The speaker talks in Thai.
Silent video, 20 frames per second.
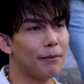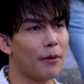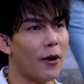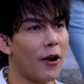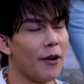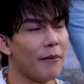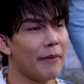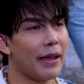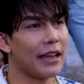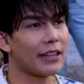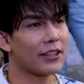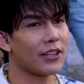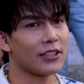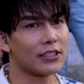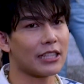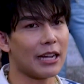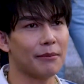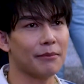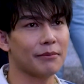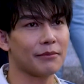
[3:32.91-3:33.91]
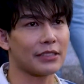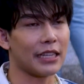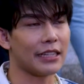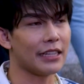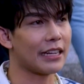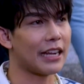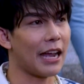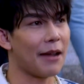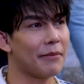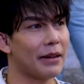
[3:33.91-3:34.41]
พ่อแม่ต้องทำสัญ
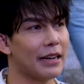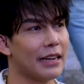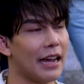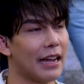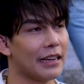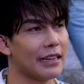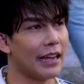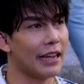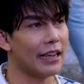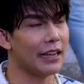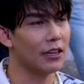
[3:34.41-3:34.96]
ญกรรมขนาดไหน